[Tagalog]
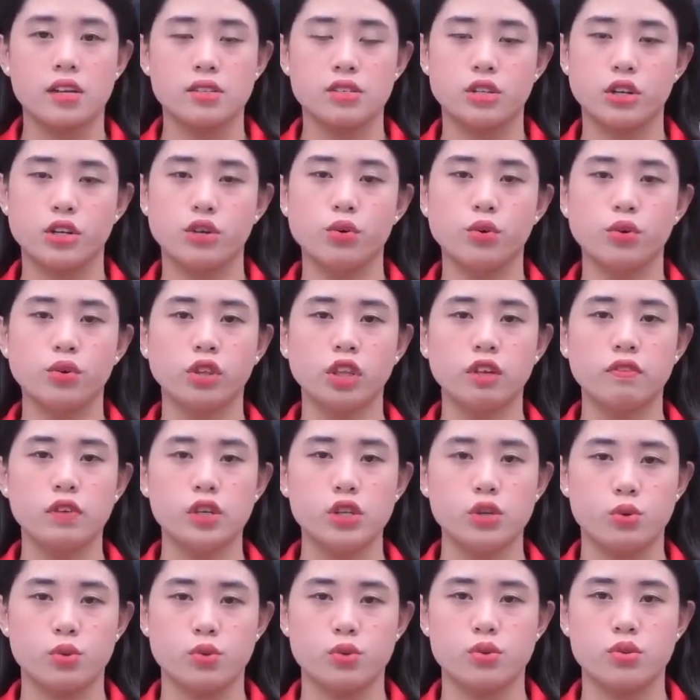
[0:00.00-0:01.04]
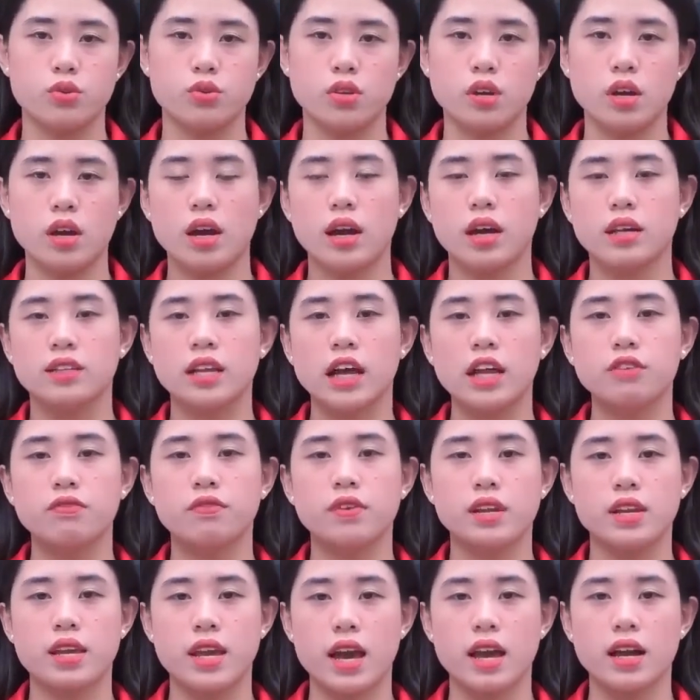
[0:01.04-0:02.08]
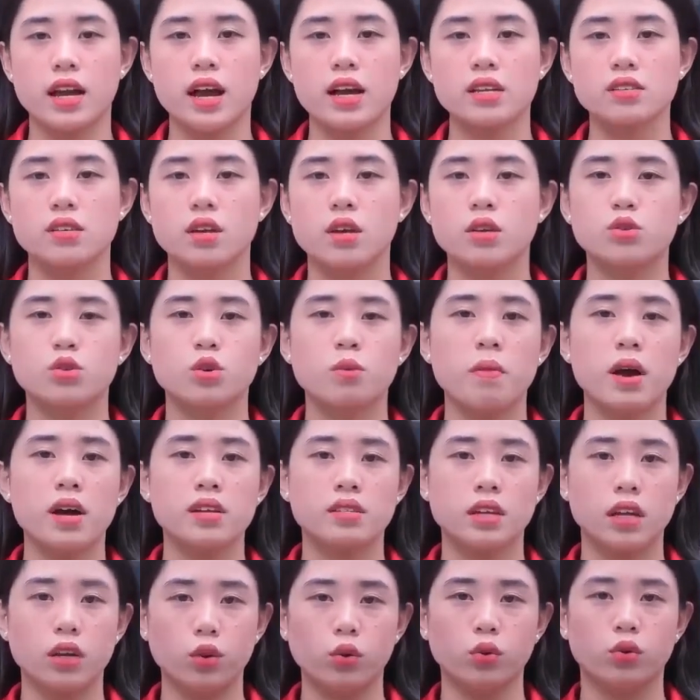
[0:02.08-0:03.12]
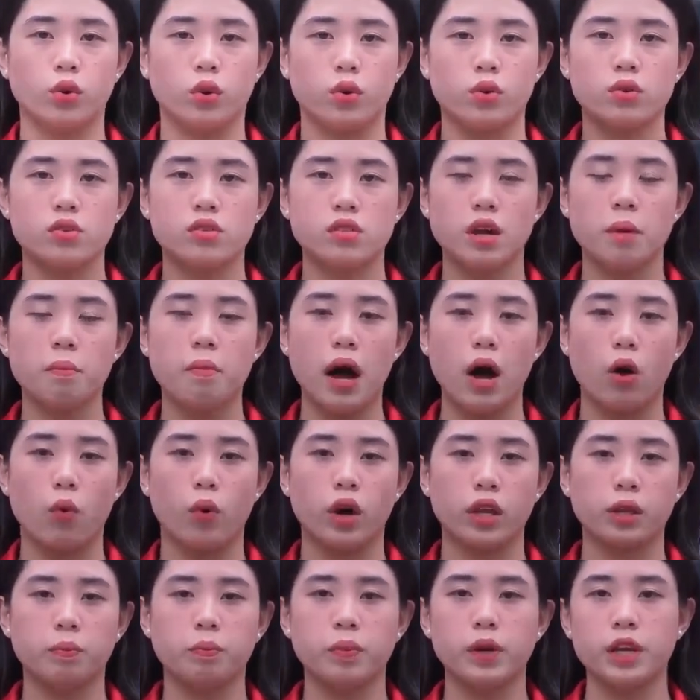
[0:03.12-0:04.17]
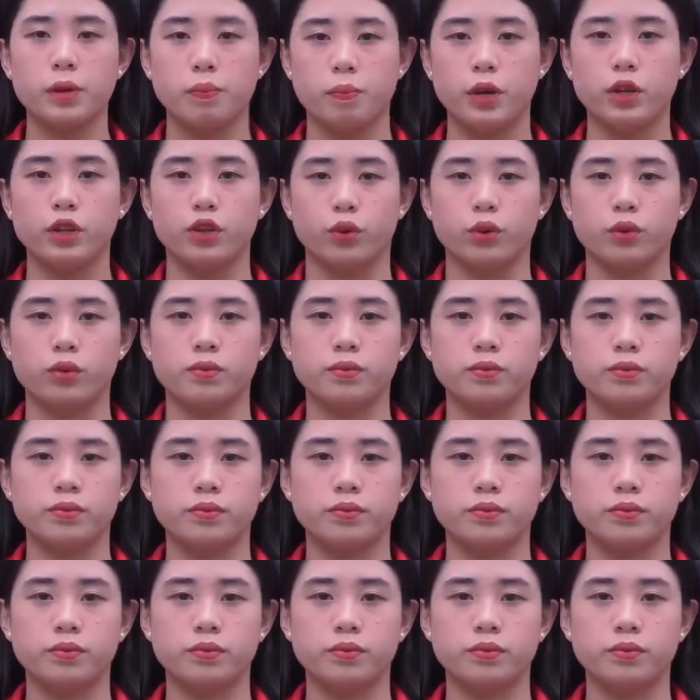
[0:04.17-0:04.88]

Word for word: sa Euro TV News, Dan Villegas sumasaludo sa bawat Pilipino.